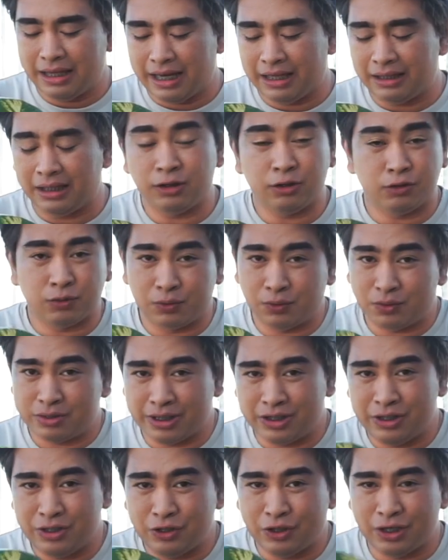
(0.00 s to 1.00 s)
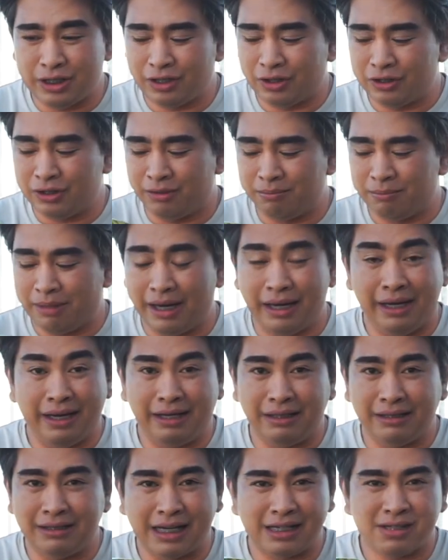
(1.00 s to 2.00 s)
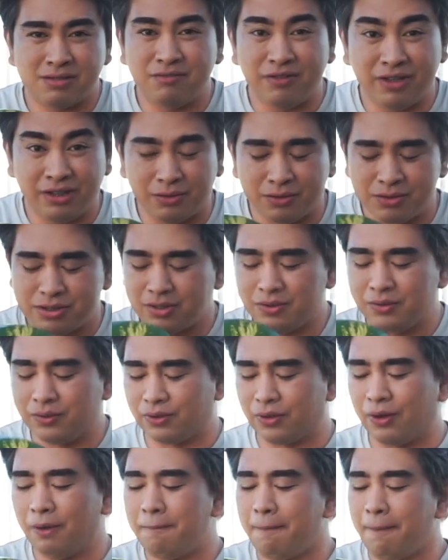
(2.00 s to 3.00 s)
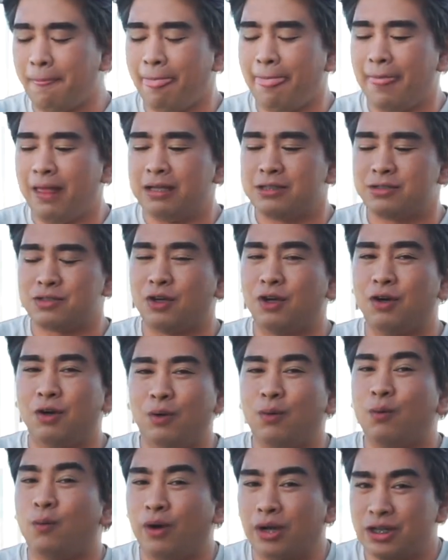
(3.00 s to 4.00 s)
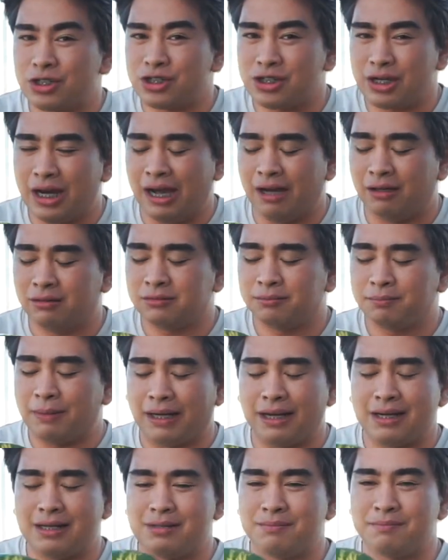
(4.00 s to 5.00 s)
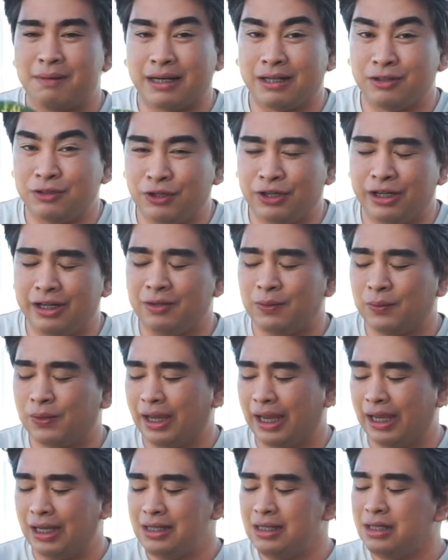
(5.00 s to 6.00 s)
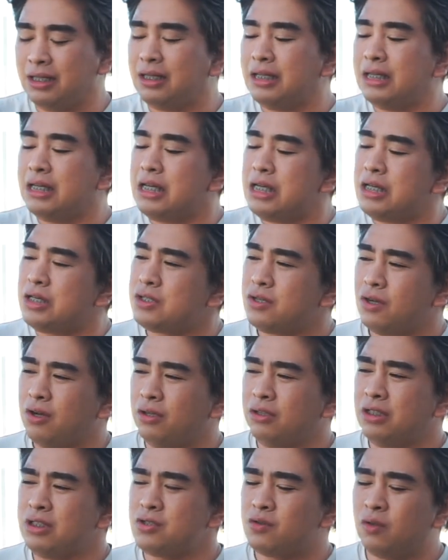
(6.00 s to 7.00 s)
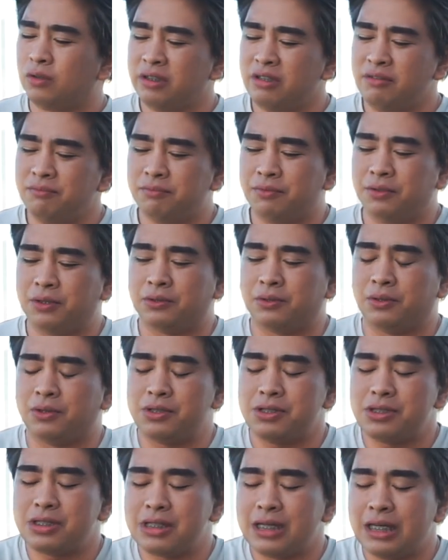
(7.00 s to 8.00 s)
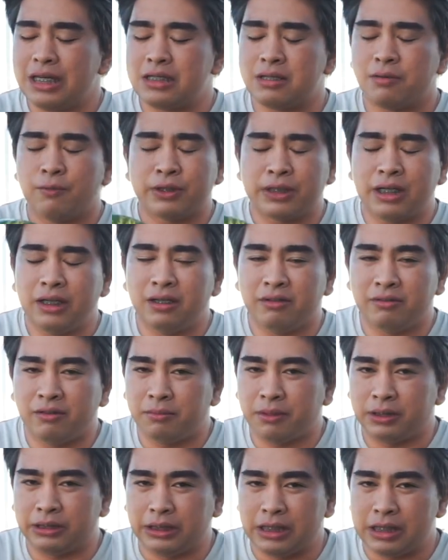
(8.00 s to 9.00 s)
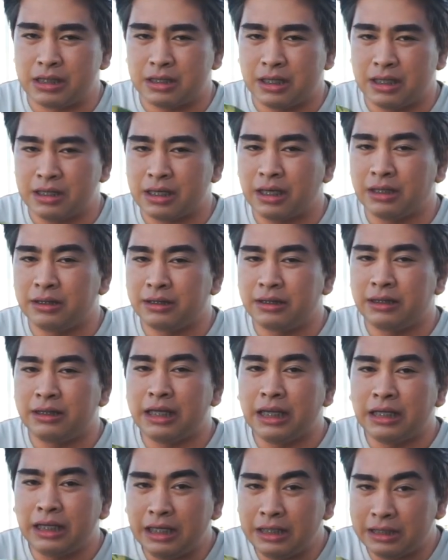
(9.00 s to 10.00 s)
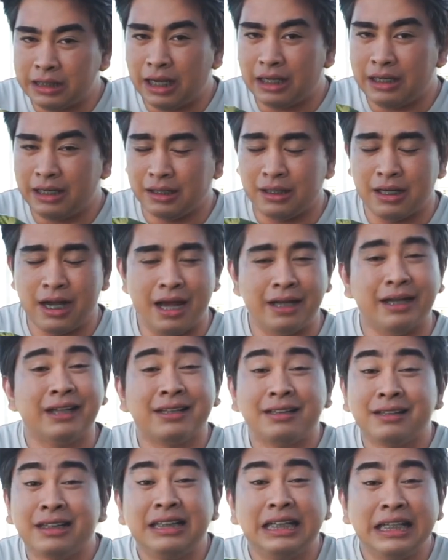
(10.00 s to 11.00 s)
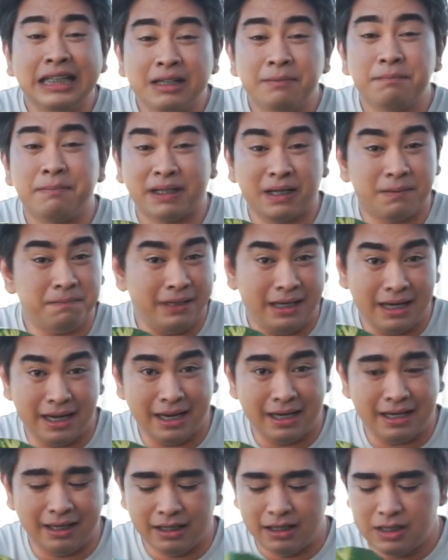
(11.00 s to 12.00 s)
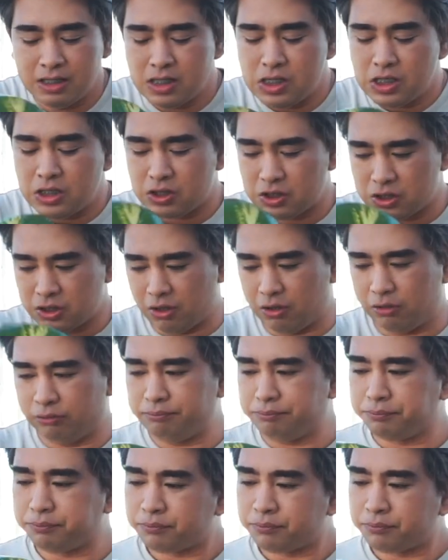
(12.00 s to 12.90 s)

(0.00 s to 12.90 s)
then itutulok sa inyo yun on my next video siguro. So, watch out para, para doon, okay? So, this golden photos is what I love about this is ang dali niyang alagaan at ang dali niyang paramihin. So,